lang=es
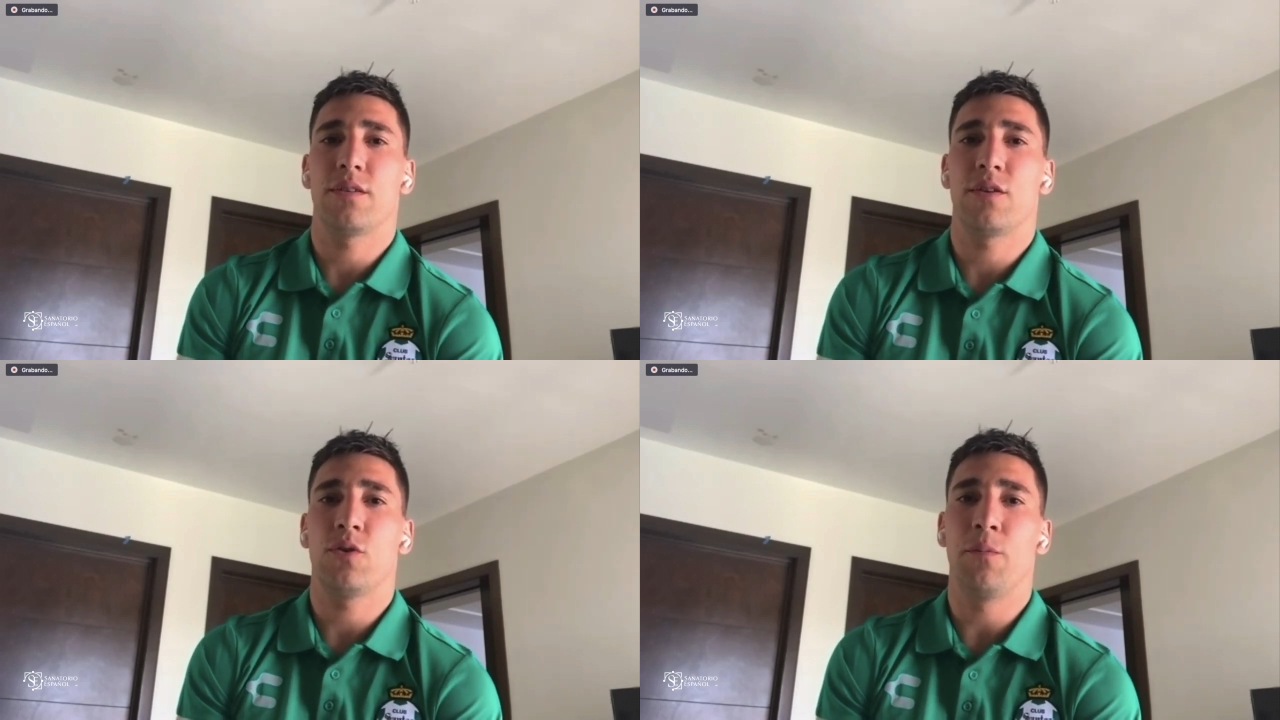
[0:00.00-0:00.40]

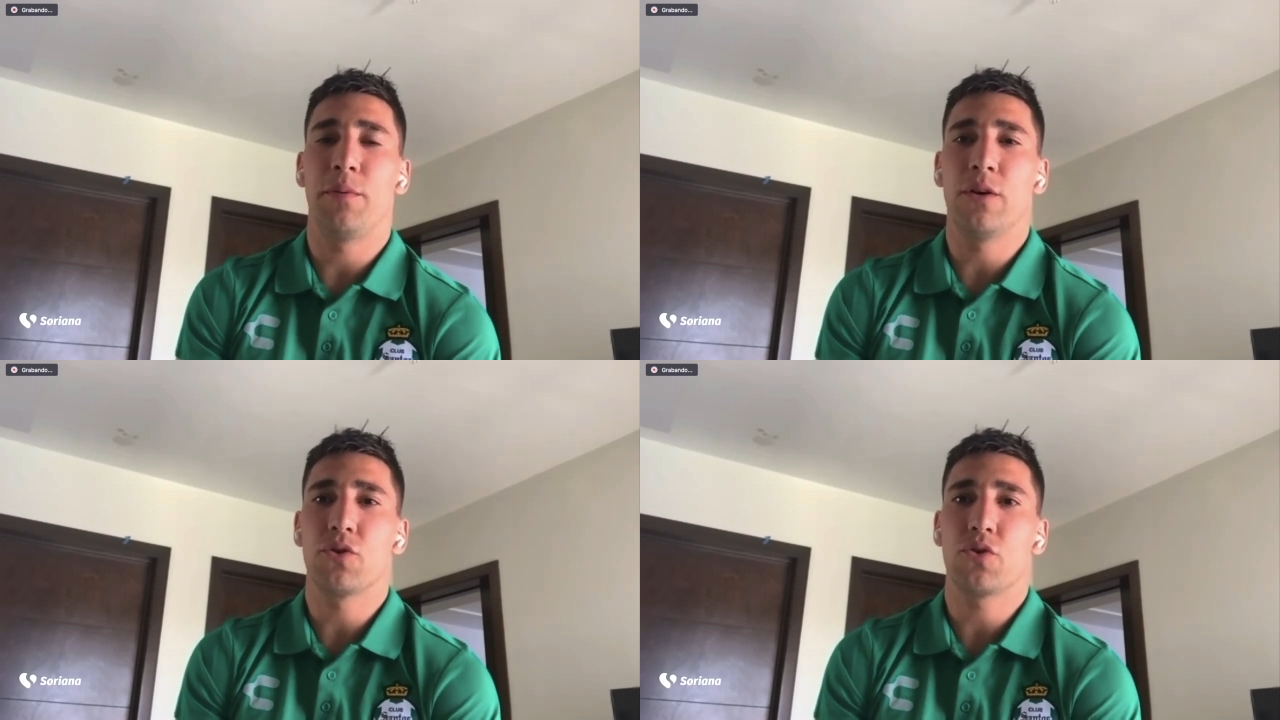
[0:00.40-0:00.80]
que se
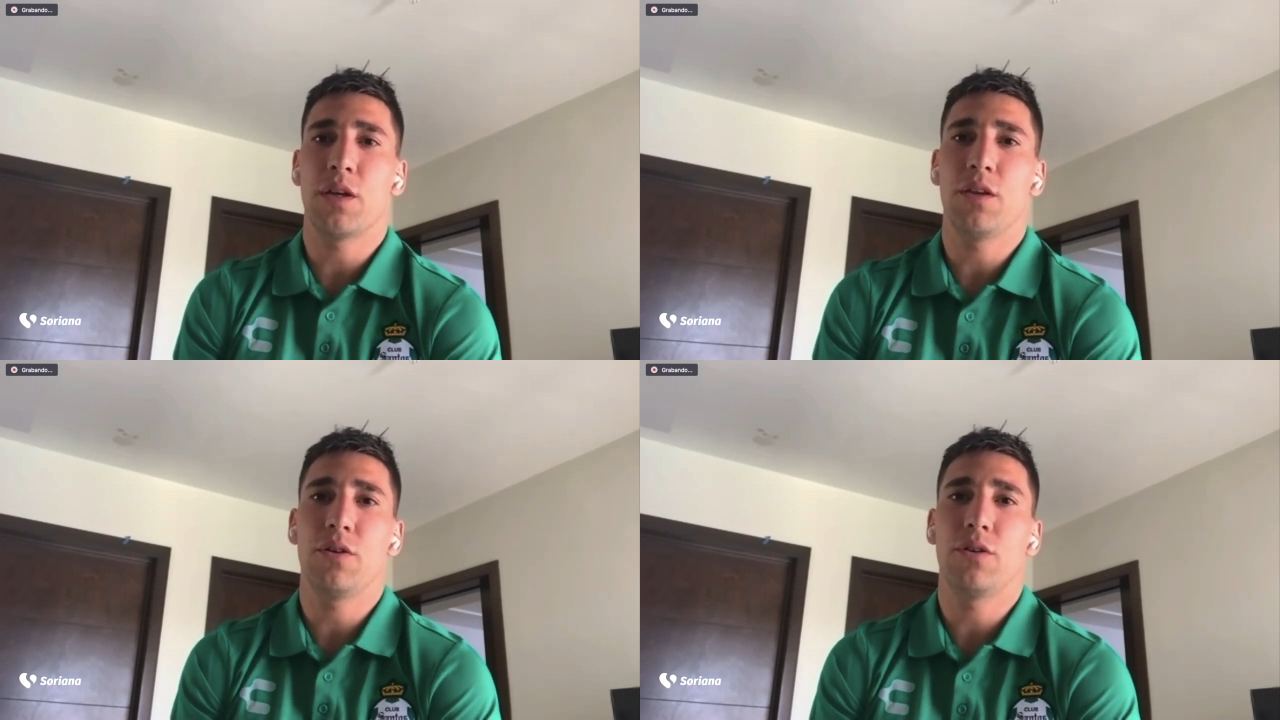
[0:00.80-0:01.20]
cumplía un
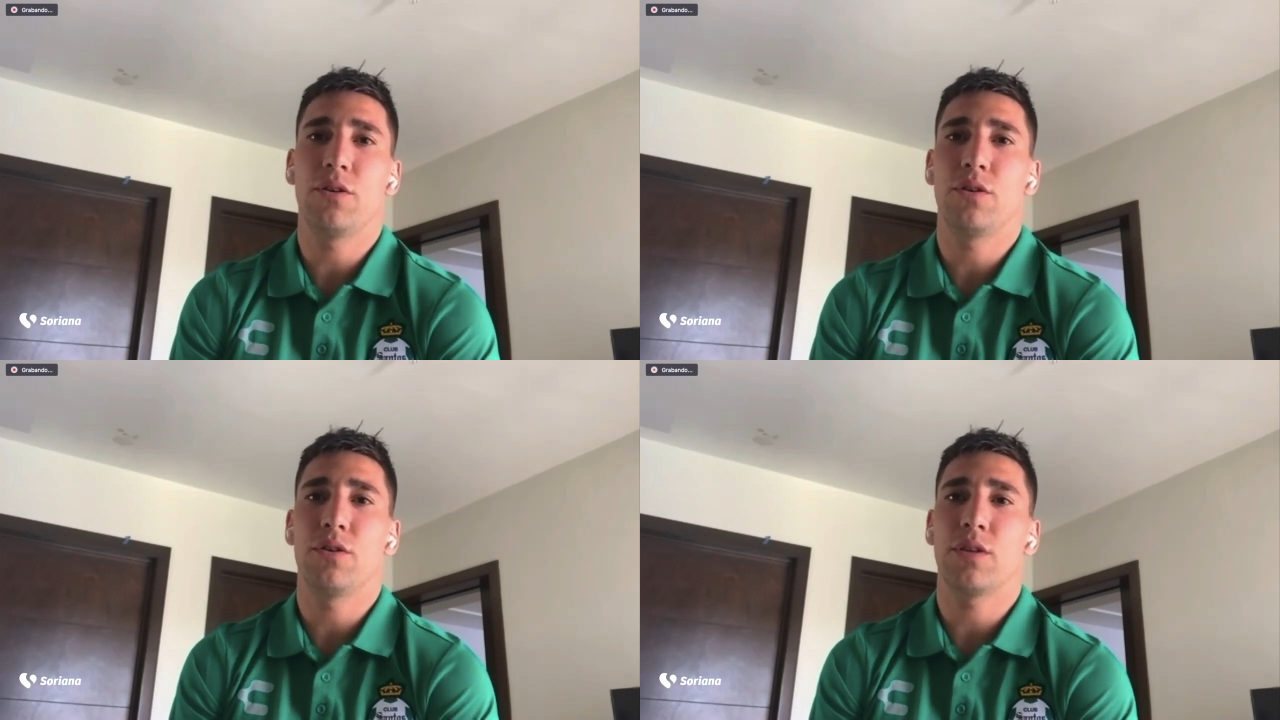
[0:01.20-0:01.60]

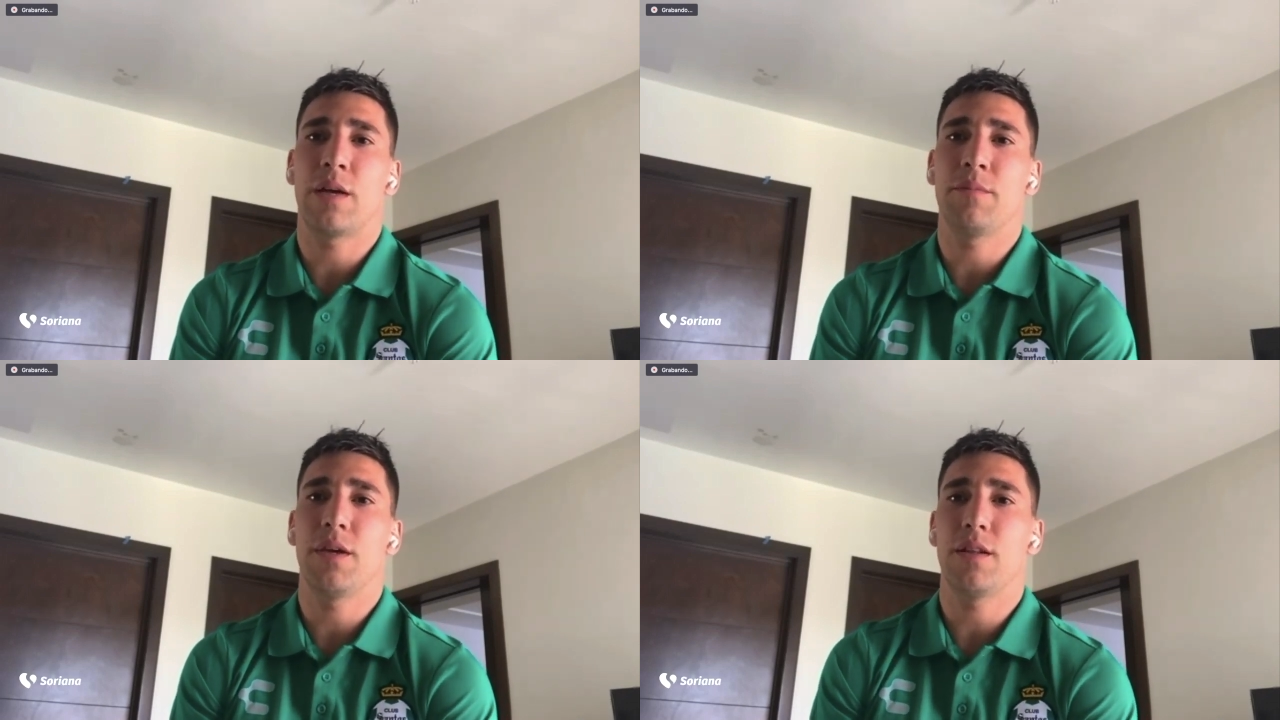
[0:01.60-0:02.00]

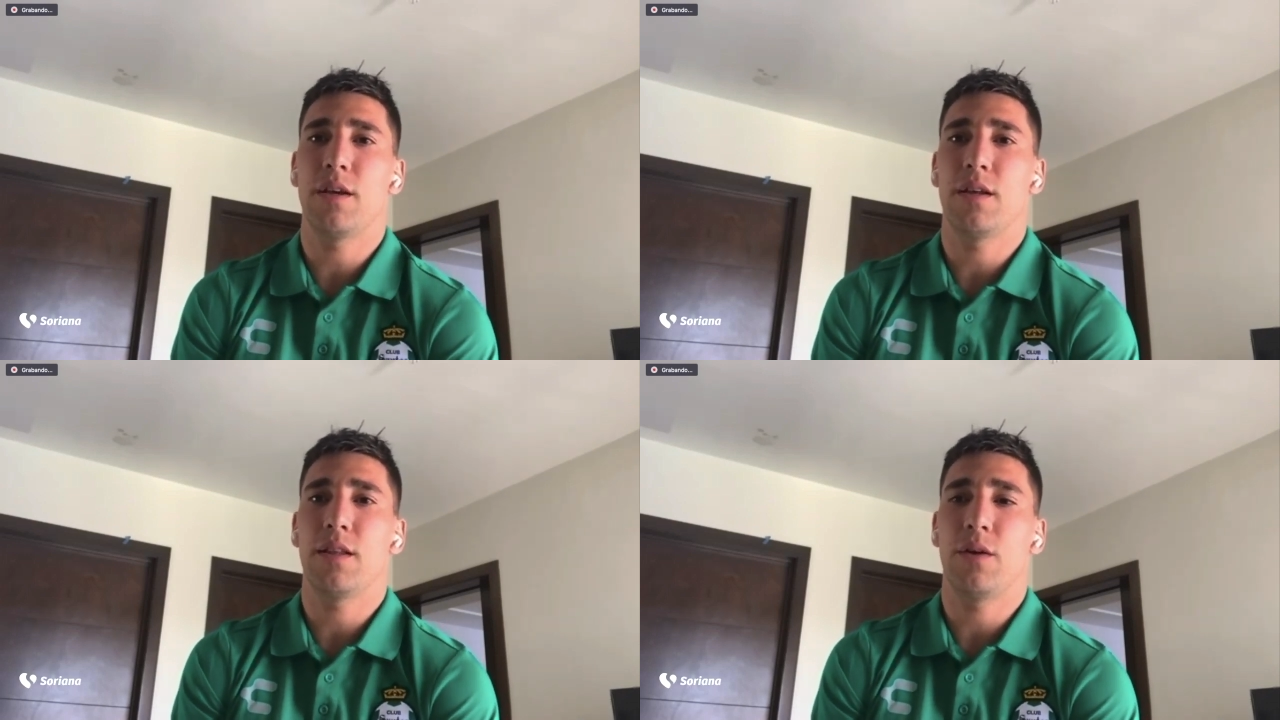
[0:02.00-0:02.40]
sueño
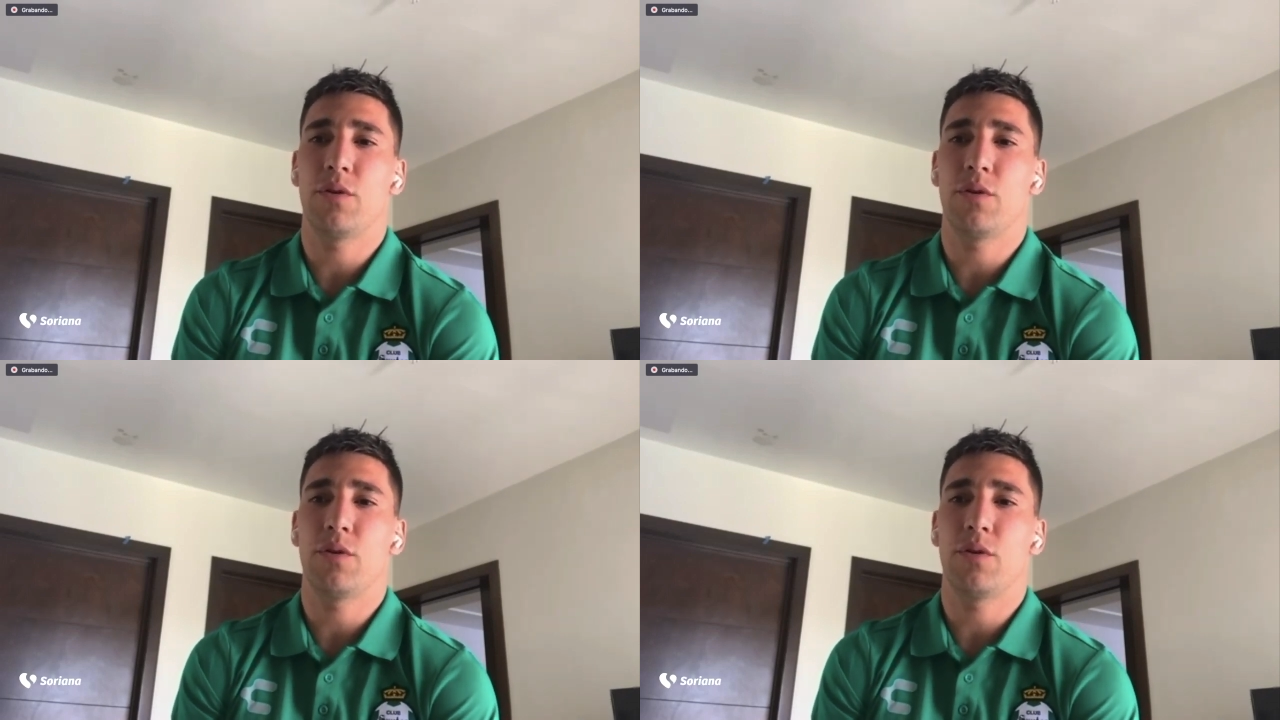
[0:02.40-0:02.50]
también de,